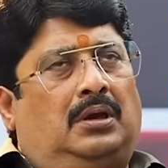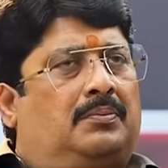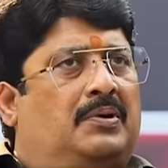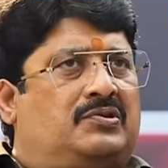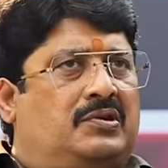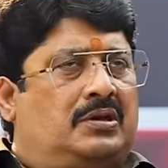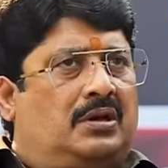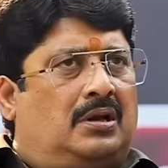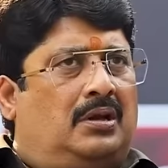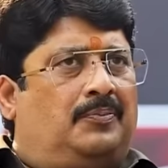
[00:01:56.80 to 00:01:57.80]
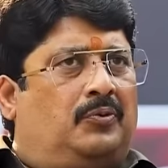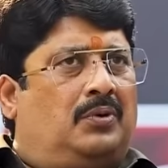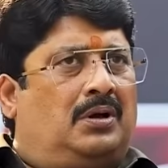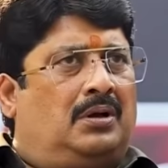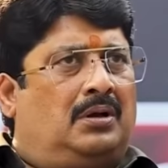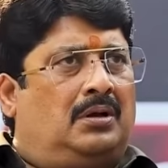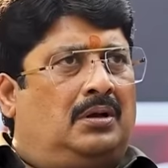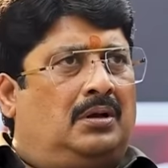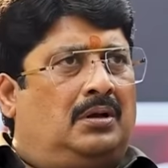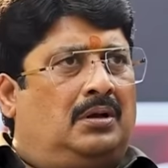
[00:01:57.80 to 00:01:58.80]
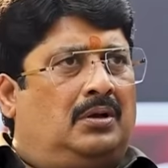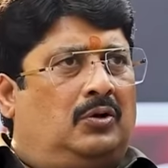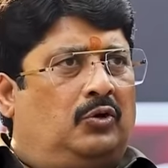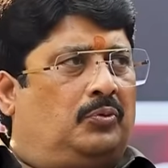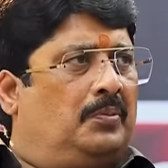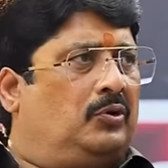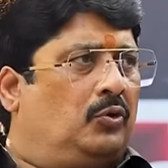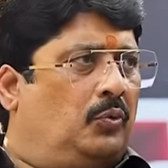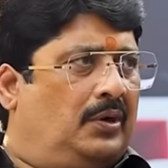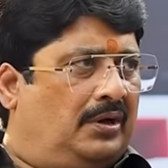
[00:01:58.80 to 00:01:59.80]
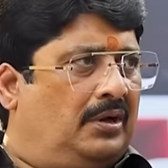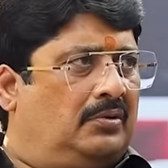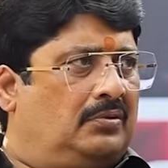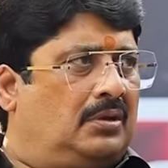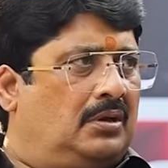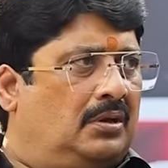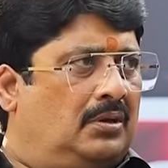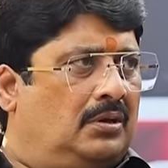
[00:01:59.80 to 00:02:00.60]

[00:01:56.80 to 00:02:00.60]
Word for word: एक बच्ची का रेप हुआ उसमें जो विटनेस था